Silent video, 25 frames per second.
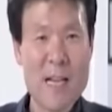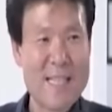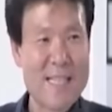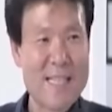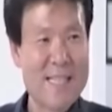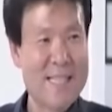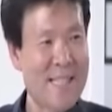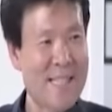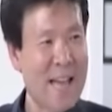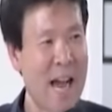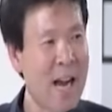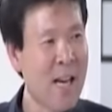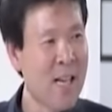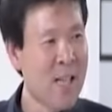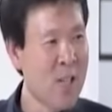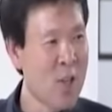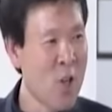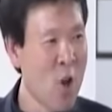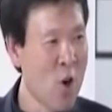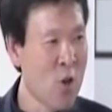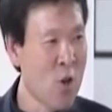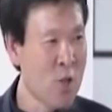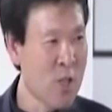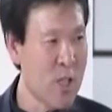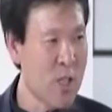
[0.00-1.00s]

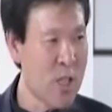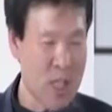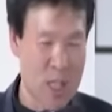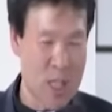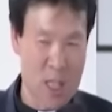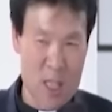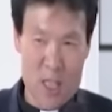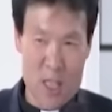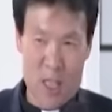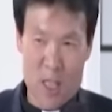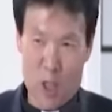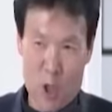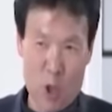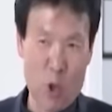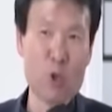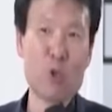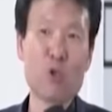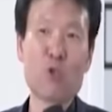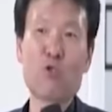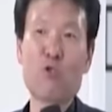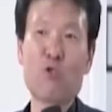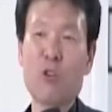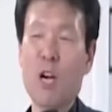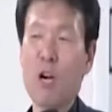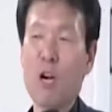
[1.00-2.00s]
쌍영치
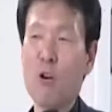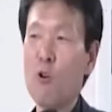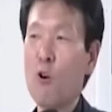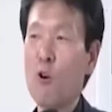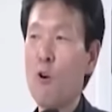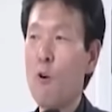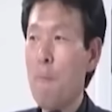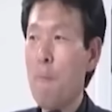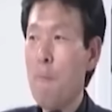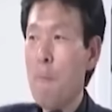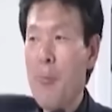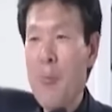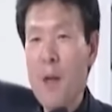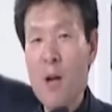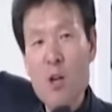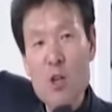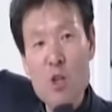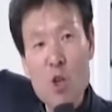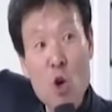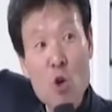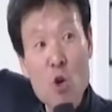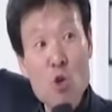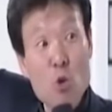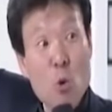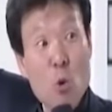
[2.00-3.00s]
전투라고
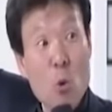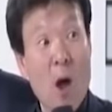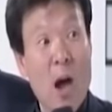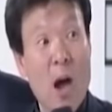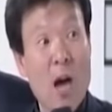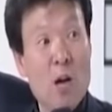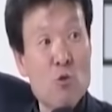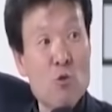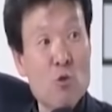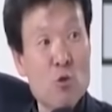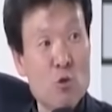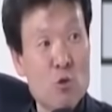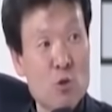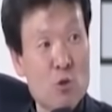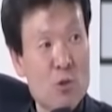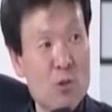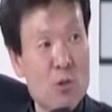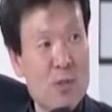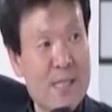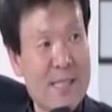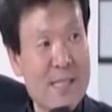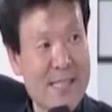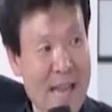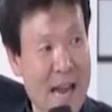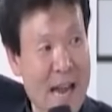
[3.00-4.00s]
경기도 광주
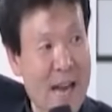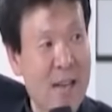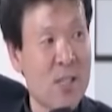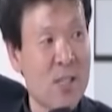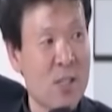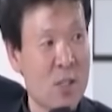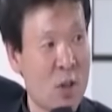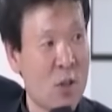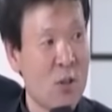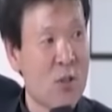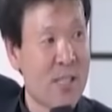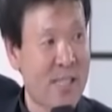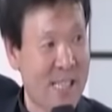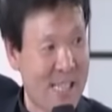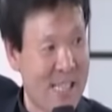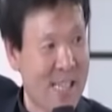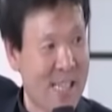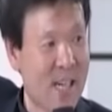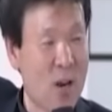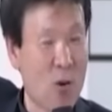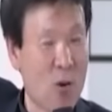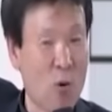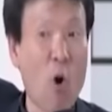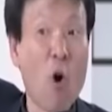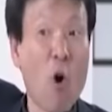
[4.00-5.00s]

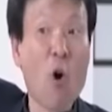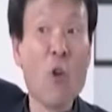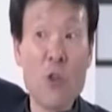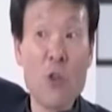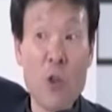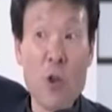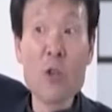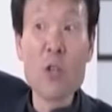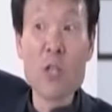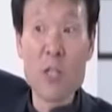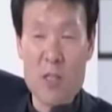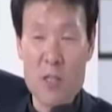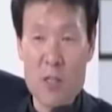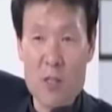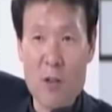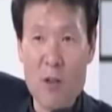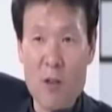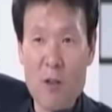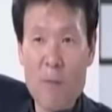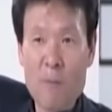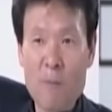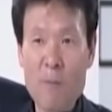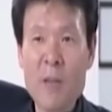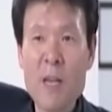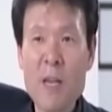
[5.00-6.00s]
쌍영치라고 언덕이 있어요.
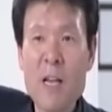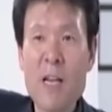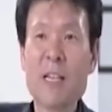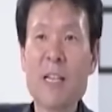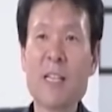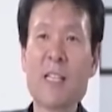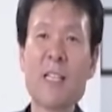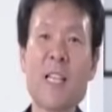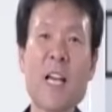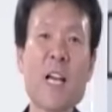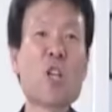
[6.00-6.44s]
근데